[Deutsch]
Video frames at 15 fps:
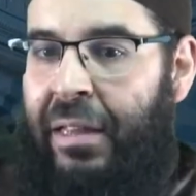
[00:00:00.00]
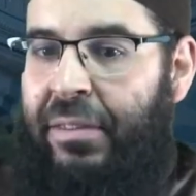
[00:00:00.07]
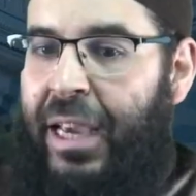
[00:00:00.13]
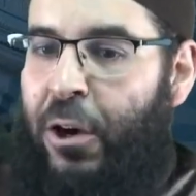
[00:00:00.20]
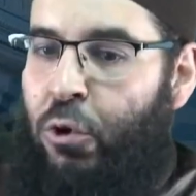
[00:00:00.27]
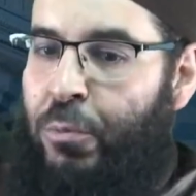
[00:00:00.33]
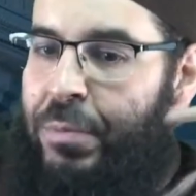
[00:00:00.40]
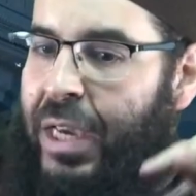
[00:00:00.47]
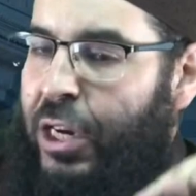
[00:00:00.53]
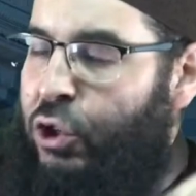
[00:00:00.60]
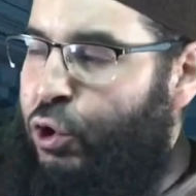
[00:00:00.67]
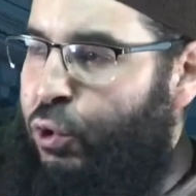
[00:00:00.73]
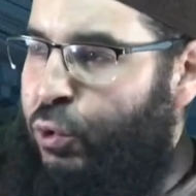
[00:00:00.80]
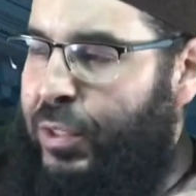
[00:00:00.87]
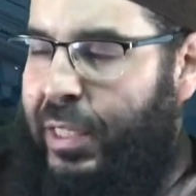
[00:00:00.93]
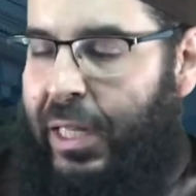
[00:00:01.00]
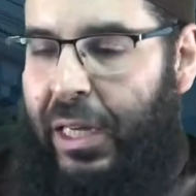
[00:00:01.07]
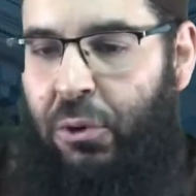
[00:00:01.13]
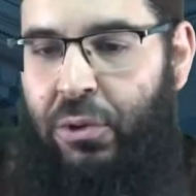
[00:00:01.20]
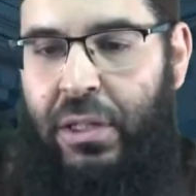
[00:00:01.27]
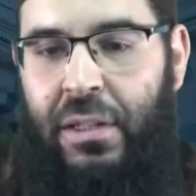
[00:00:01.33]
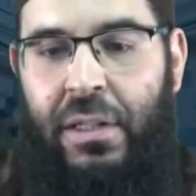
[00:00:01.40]
Der Umkehrschluss
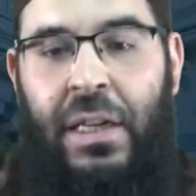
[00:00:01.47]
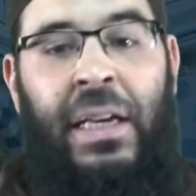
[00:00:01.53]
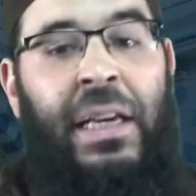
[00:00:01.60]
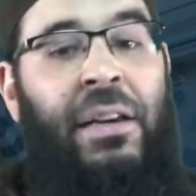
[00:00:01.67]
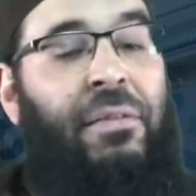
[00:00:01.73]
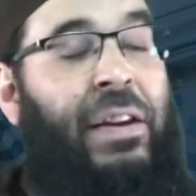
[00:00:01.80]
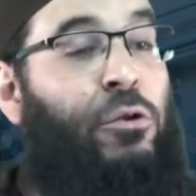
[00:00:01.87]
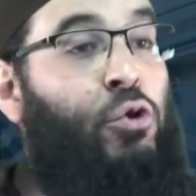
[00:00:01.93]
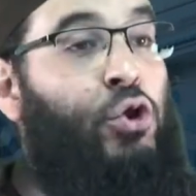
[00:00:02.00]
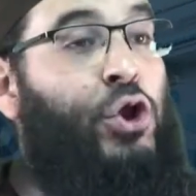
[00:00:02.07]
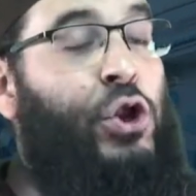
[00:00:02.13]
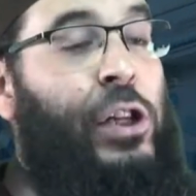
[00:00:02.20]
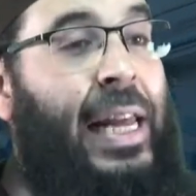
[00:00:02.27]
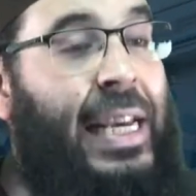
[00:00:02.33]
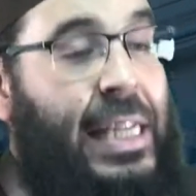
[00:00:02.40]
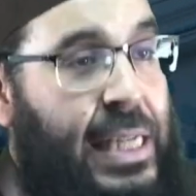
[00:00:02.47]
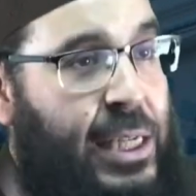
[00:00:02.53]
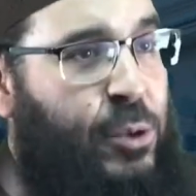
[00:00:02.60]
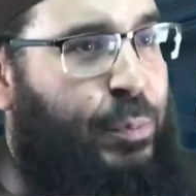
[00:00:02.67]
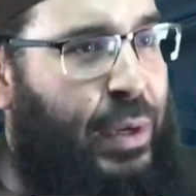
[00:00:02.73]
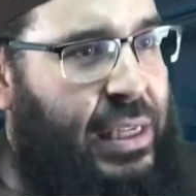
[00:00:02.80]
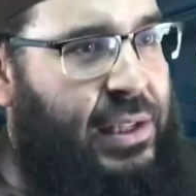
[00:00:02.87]
lautet, wenn du
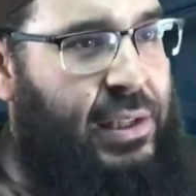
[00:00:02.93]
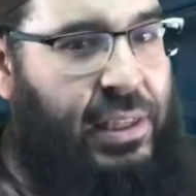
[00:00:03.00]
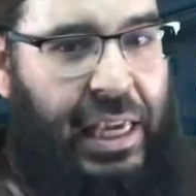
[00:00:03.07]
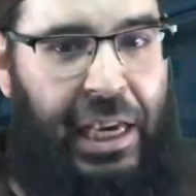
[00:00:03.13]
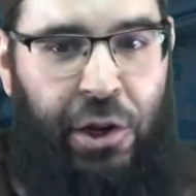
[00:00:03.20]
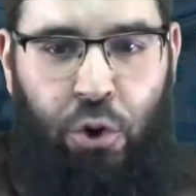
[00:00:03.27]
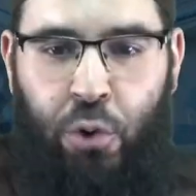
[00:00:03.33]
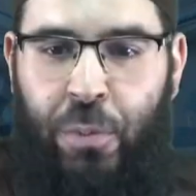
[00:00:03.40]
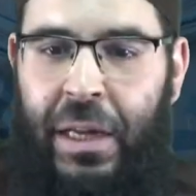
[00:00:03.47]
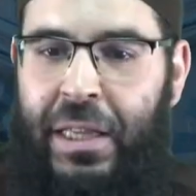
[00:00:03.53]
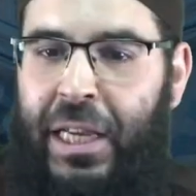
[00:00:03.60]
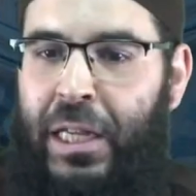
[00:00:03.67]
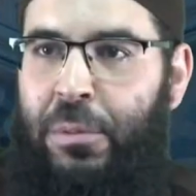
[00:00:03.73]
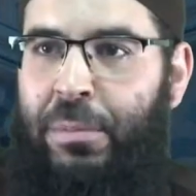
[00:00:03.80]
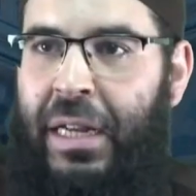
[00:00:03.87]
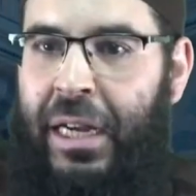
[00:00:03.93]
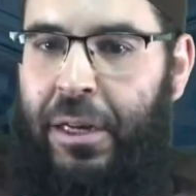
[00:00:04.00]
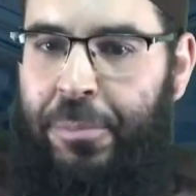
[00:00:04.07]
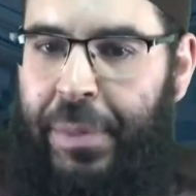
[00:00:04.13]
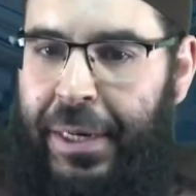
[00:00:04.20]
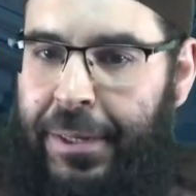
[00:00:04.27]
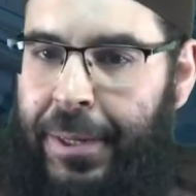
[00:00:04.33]
schlecht bist gegenüber deinem
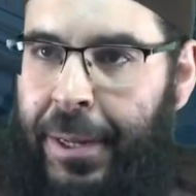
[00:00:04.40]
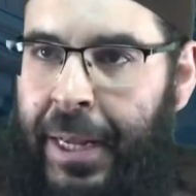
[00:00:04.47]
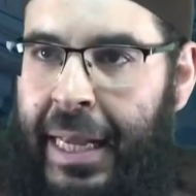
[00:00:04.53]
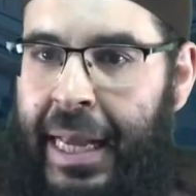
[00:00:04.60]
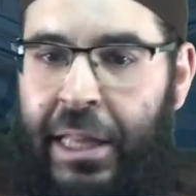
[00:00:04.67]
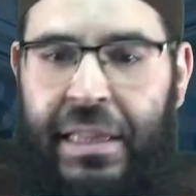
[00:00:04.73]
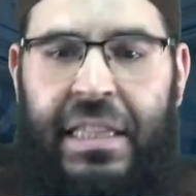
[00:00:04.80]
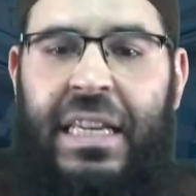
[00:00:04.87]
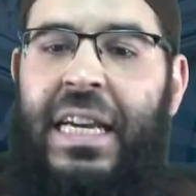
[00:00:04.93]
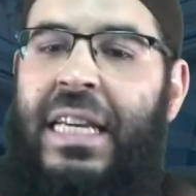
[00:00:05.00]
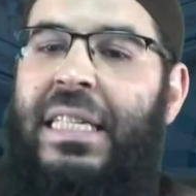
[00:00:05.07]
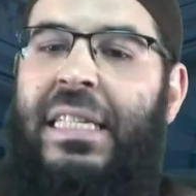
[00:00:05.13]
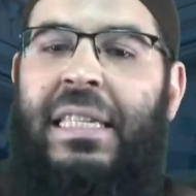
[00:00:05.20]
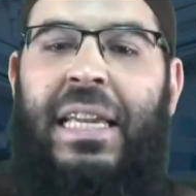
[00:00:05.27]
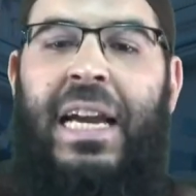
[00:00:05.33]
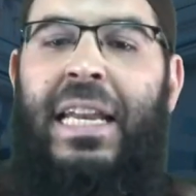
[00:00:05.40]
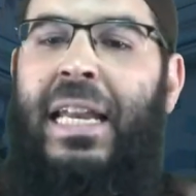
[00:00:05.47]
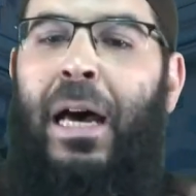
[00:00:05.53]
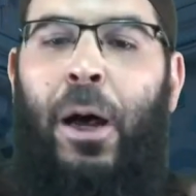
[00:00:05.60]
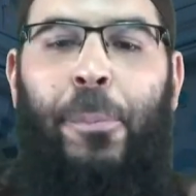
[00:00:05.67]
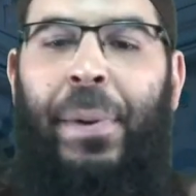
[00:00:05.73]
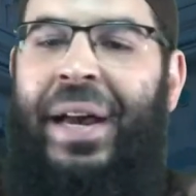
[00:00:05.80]
Nachbarn, dir ist dein
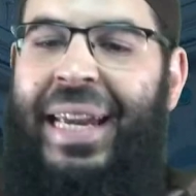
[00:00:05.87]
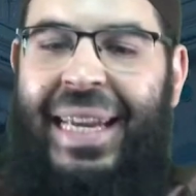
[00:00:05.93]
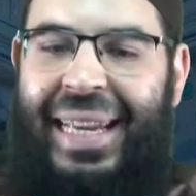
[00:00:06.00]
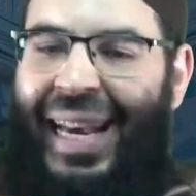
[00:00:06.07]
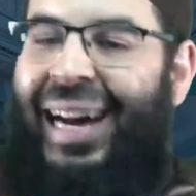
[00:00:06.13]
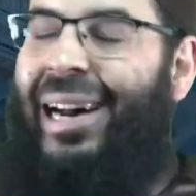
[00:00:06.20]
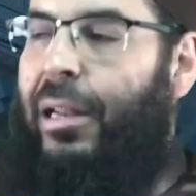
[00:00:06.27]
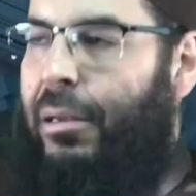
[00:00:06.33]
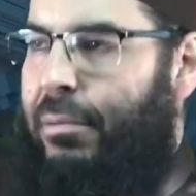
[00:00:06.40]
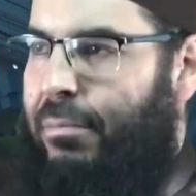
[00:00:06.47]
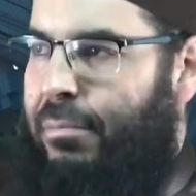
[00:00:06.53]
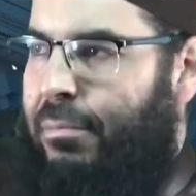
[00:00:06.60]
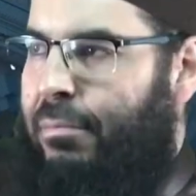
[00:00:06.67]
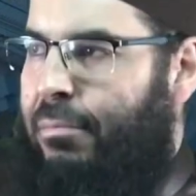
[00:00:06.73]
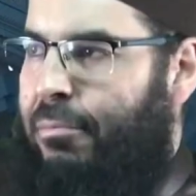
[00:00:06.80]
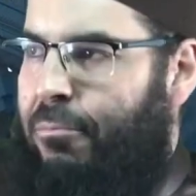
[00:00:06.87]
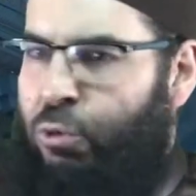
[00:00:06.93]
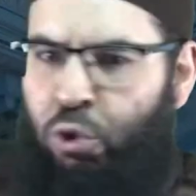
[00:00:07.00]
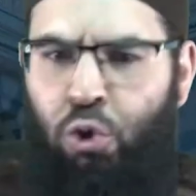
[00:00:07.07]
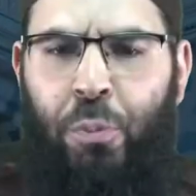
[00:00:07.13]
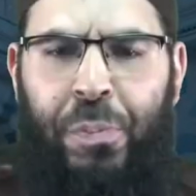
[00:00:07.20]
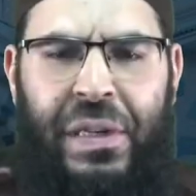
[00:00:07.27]
Nachbar egal.
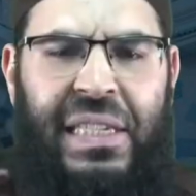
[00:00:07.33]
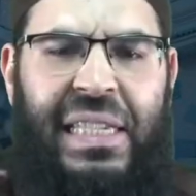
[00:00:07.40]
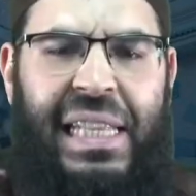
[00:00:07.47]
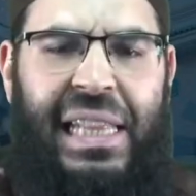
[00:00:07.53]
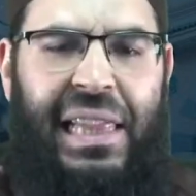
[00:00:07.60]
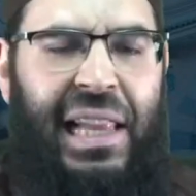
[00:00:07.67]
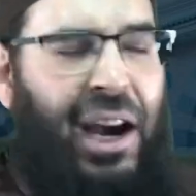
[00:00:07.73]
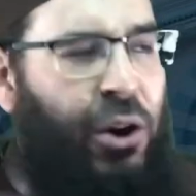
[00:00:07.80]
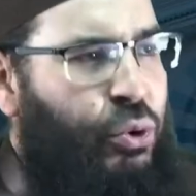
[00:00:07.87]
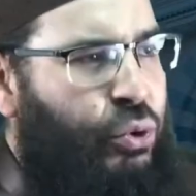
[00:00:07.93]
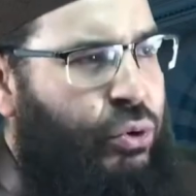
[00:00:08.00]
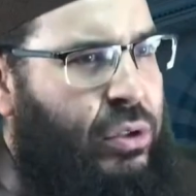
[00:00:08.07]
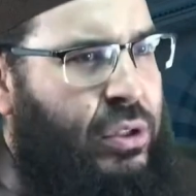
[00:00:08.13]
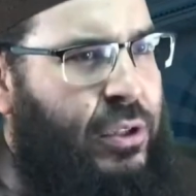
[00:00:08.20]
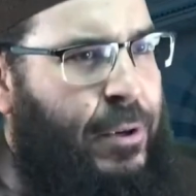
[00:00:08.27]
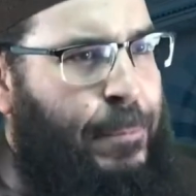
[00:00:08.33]
Du bist laut,